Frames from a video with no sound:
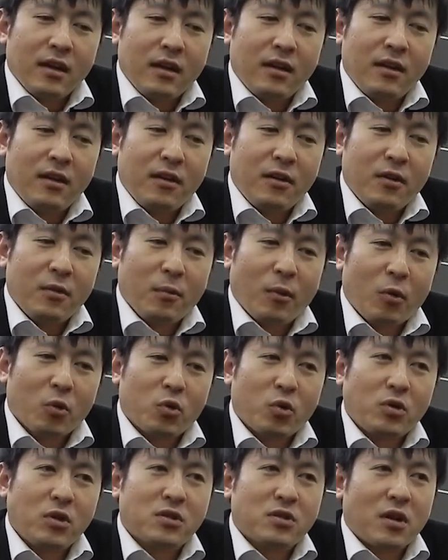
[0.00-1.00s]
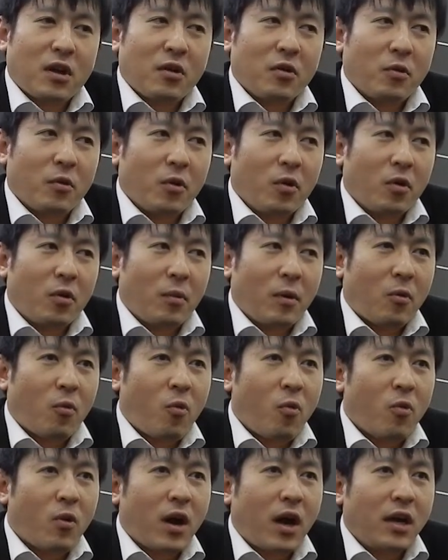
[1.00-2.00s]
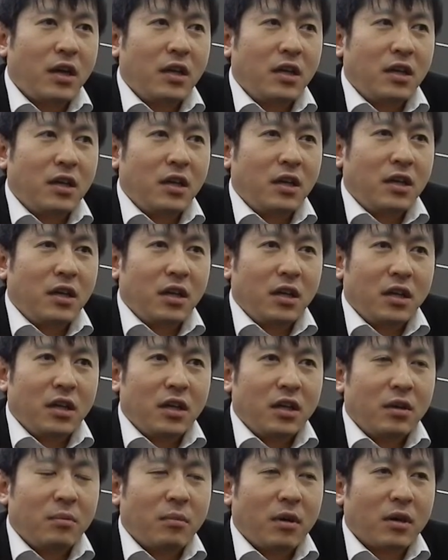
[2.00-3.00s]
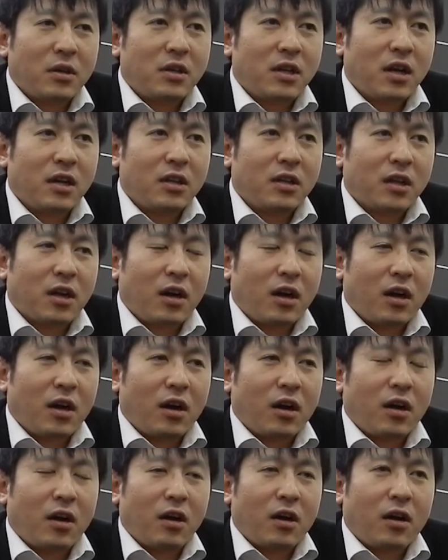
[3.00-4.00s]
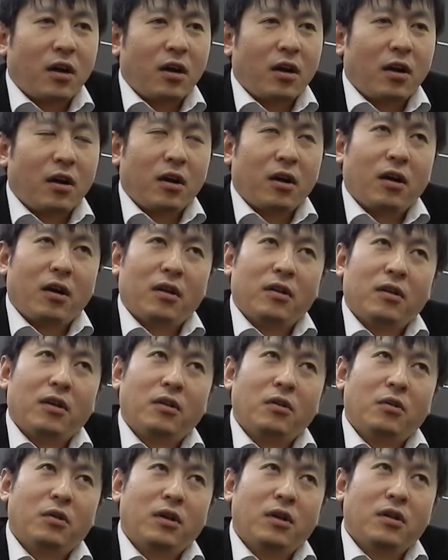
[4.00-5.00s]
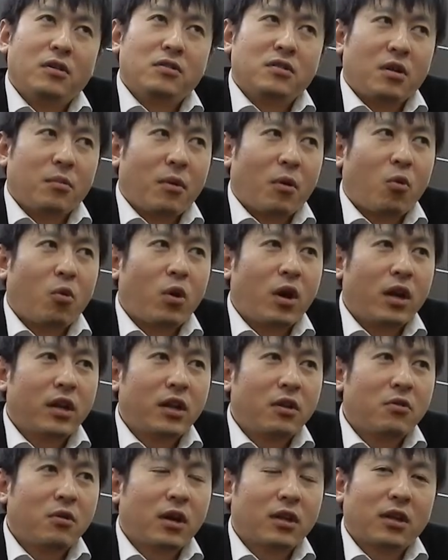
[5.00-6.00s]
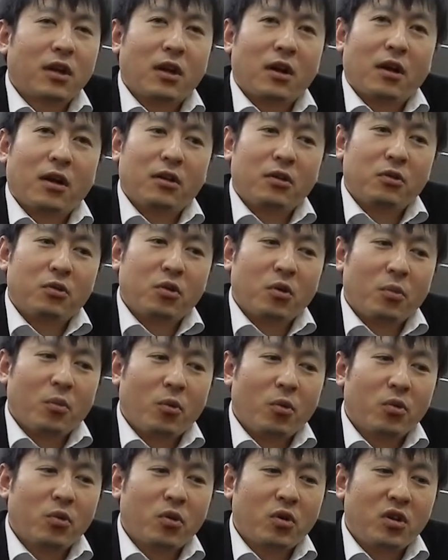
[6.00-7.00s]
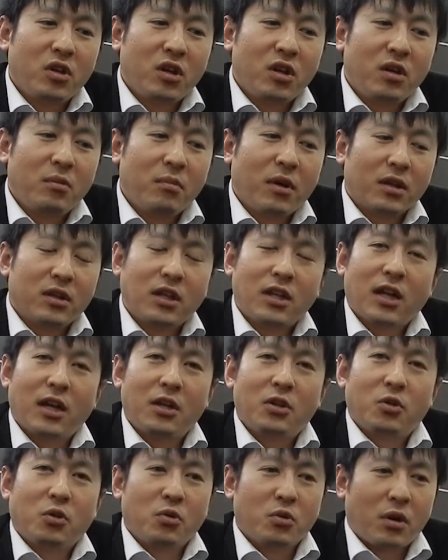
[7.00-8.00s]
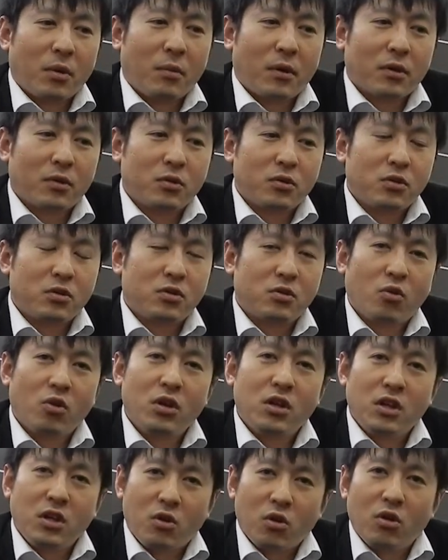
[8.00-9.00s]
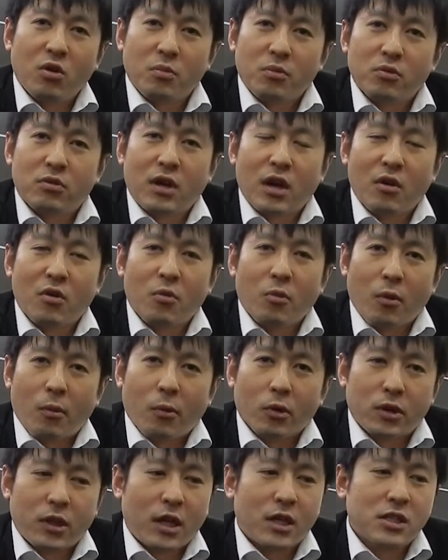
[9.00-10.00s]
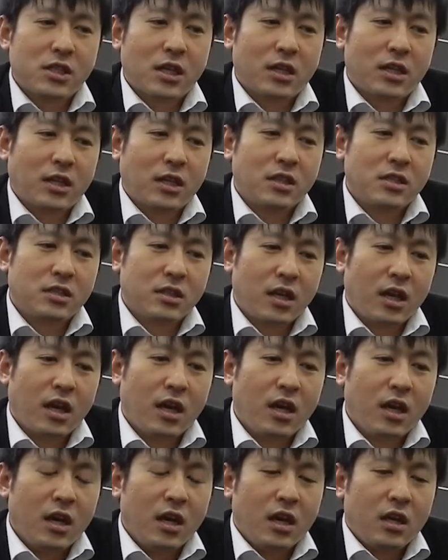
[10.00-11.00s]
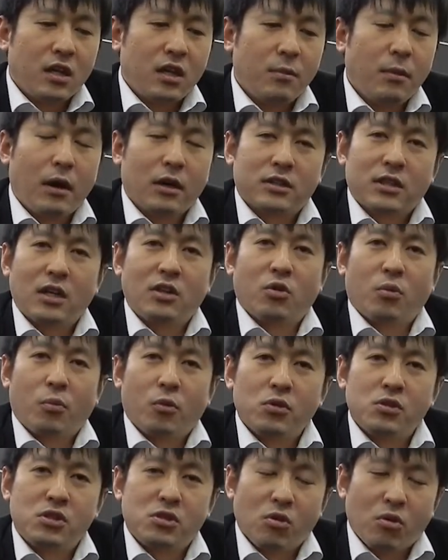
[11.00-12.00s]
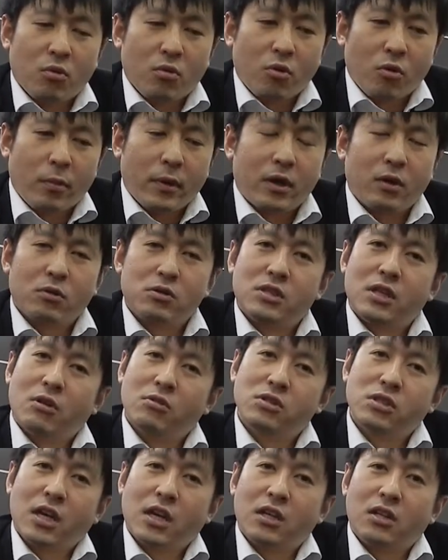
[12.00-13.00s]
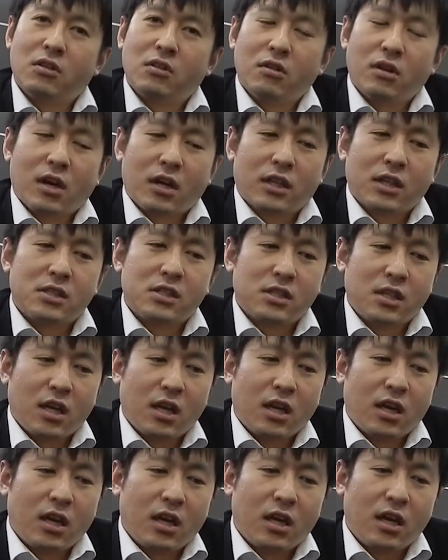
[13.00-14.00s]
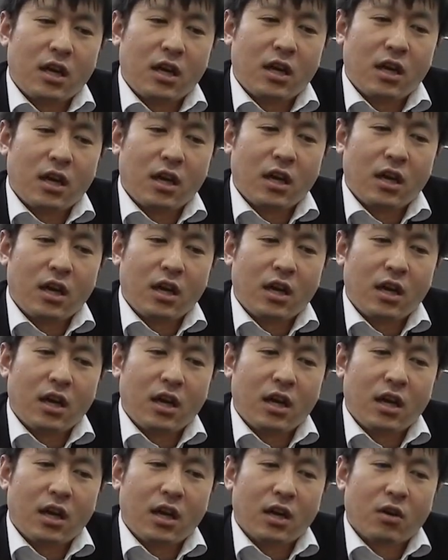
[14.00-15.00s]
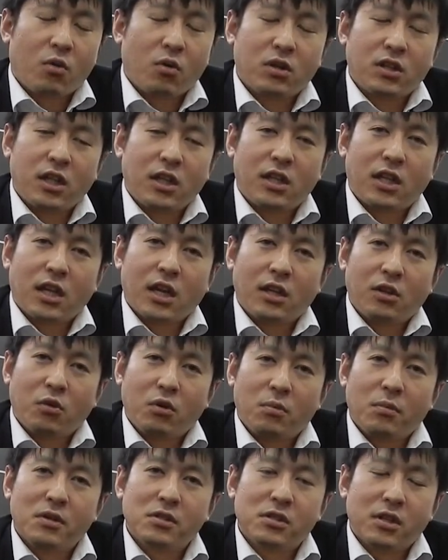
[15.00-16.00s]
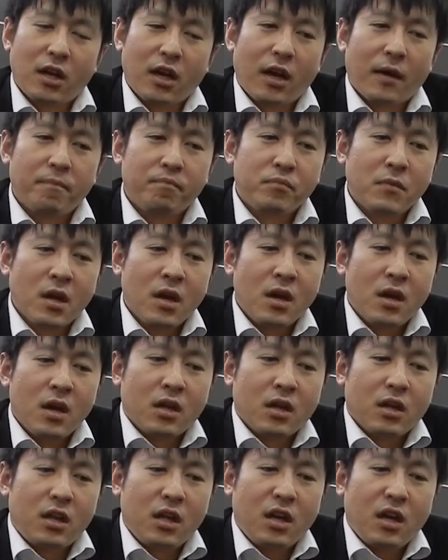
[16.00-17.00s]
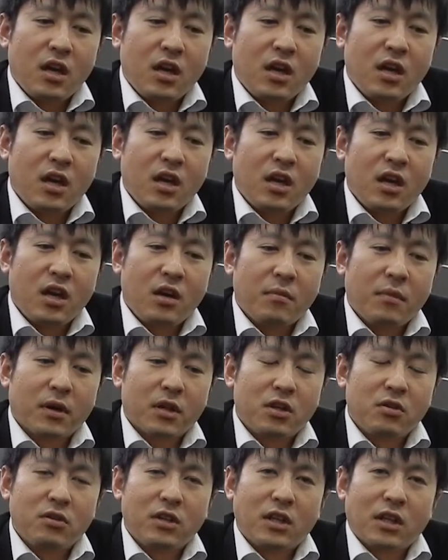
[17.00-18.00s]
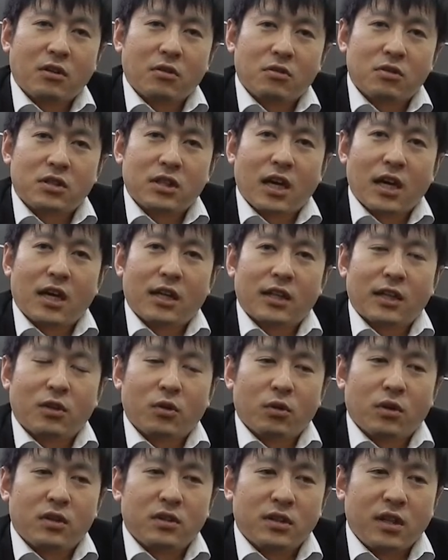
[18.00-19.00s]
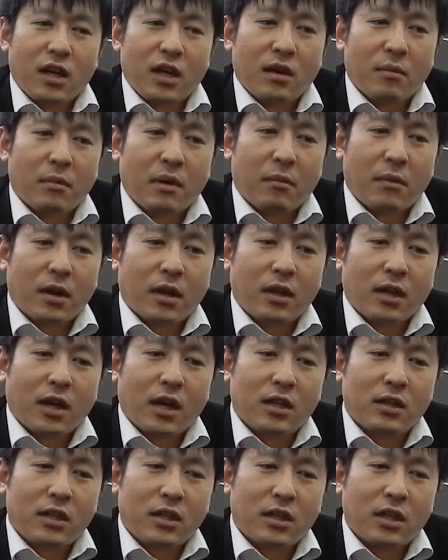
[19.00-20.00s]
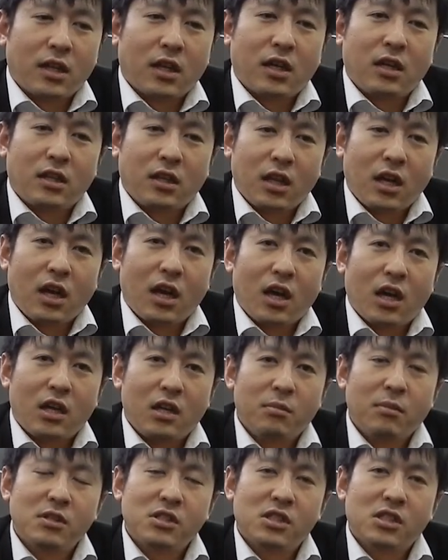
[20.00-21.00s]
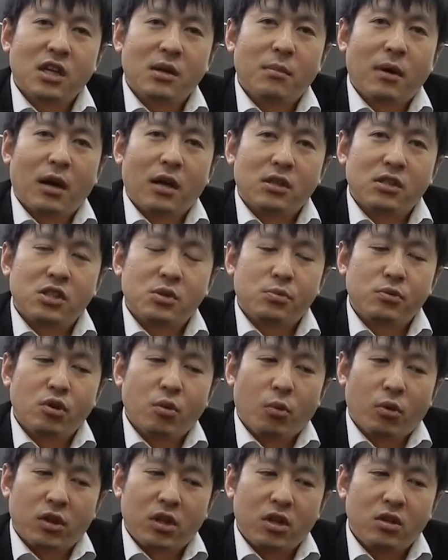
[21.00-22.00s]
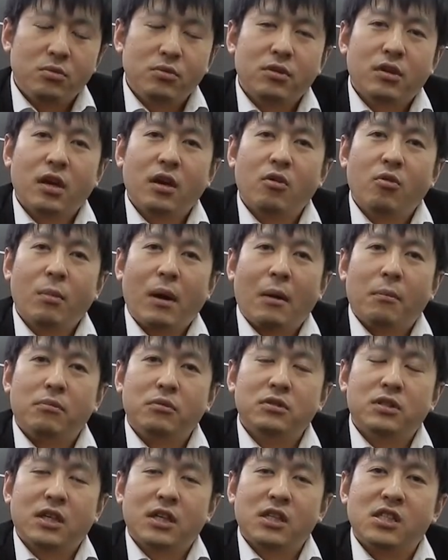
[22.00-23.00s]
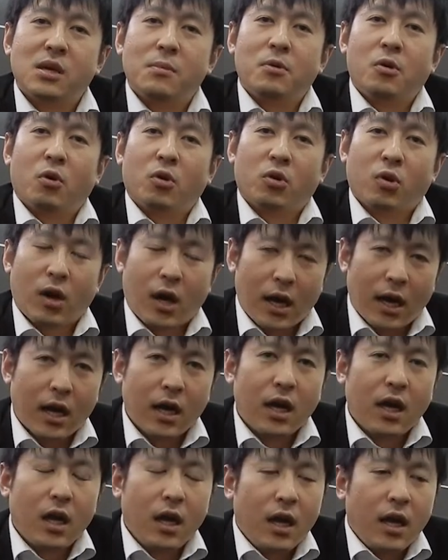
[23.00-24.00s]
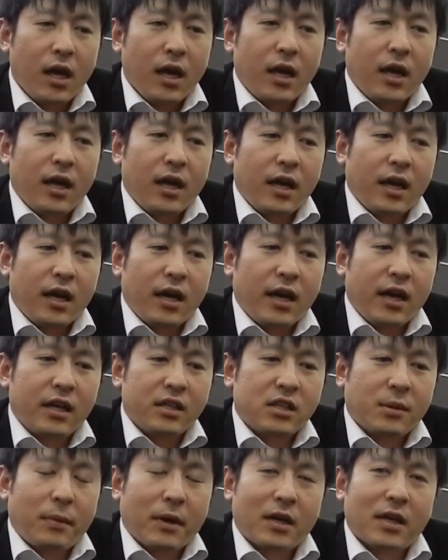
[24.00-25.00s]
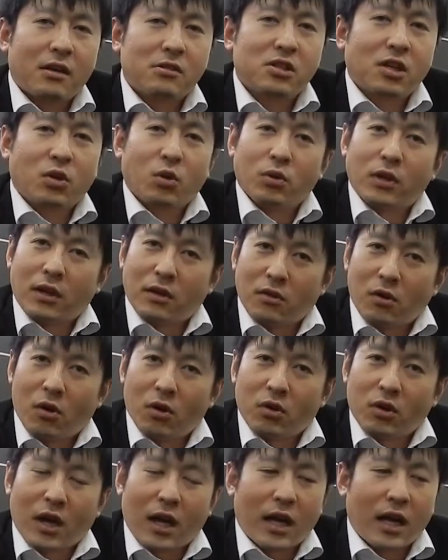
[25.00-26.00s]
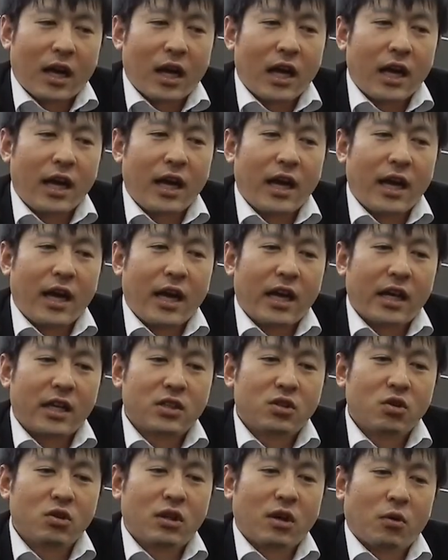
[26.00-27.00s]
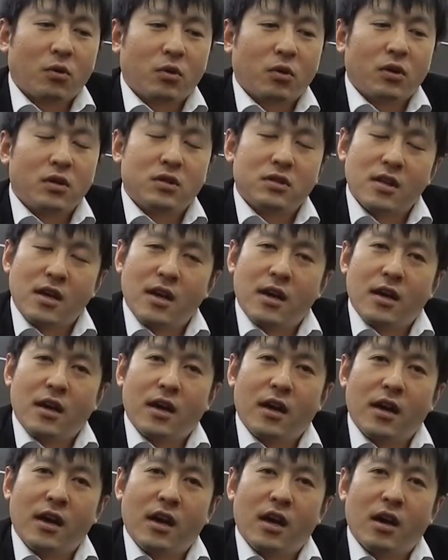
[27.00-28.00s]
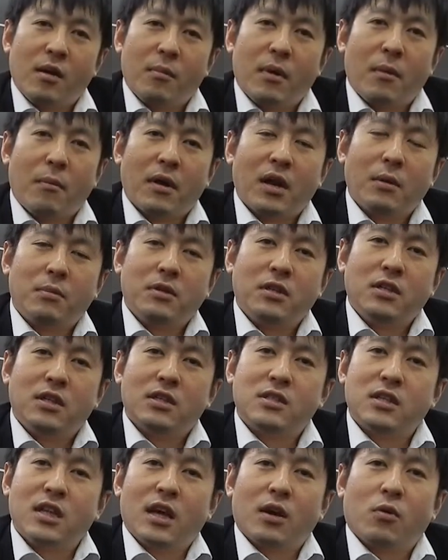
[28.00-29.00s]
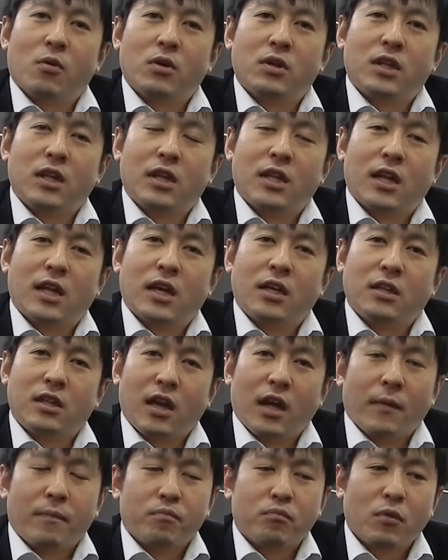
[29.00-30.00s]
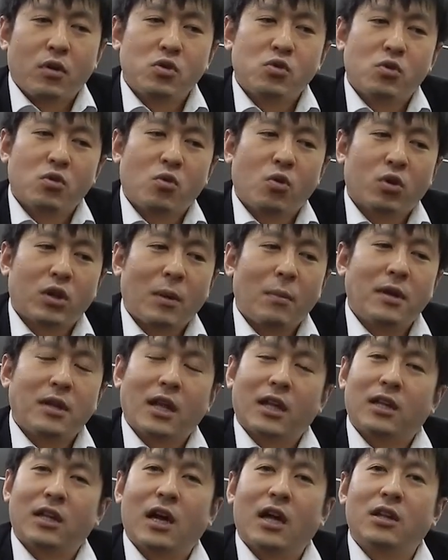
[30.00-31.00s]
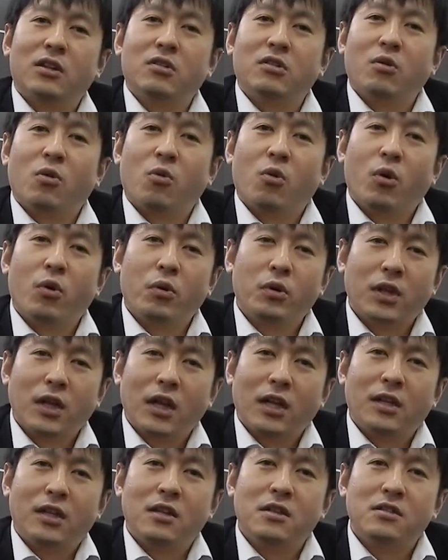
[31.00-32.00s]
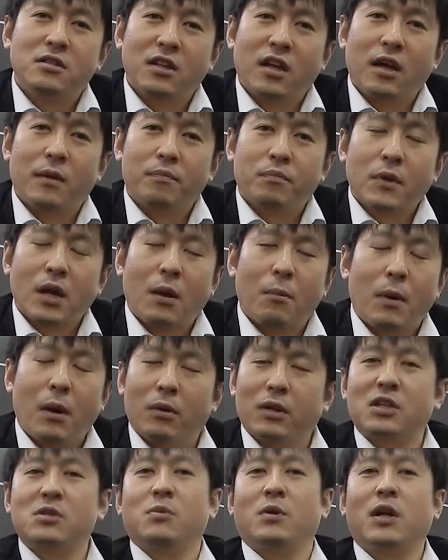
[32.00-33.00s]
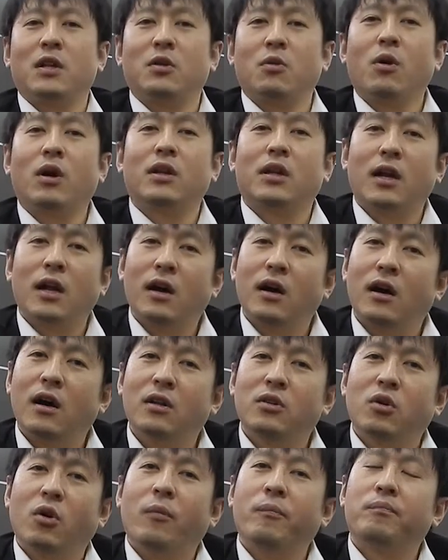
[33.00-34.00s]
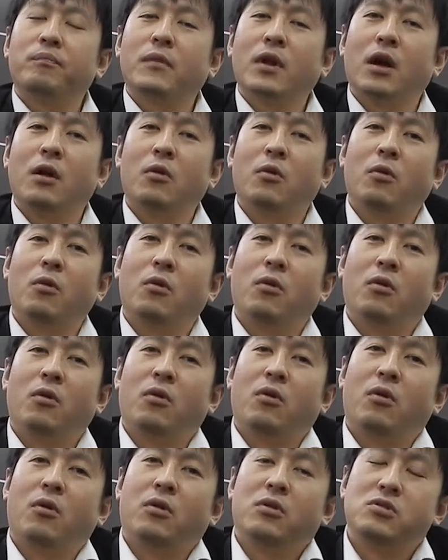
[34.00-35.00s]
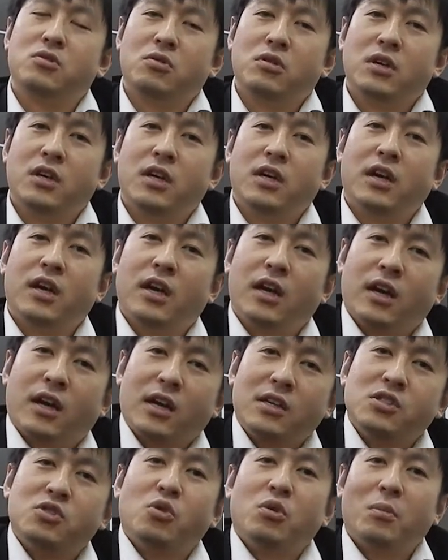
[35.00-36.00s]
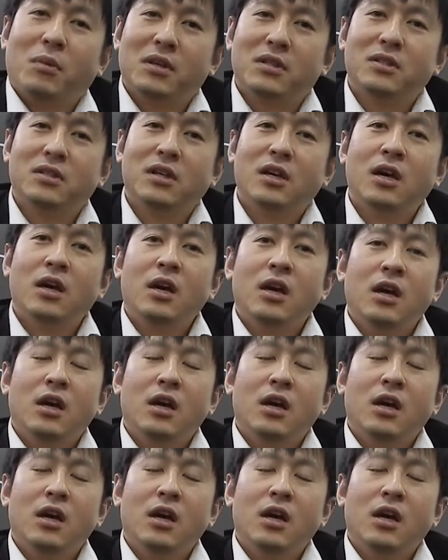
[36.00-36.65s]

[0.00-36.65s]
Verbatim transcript: えー、もう本当にですねあの、まあ、今回、まあ、開いたあ内容でですね、まあ、来られてる方なんかでいうともう本当にまあ手だれというか、まあ、すごいいろいろ物件をも持ってらっしゃってですねで、まあ、再度もう一度う勉強し直したいというような形で、えー、ご来ていただいておりまして。で、まあ、金融電卓の使い方等ですね、まあ、学んで帰っていただいて今実際まあ自分の持ってる物件をまあ分してみようとか、えー、じゃあ売却者どうなるのとかえー、そういったことをですね、えーまあ、学びにですねこう来ていただいて、まあ、非常にこうためになったっていうのを声をいただいてですねあ、まあ、私もやってよかったなと、あのー、非常に、え感じております。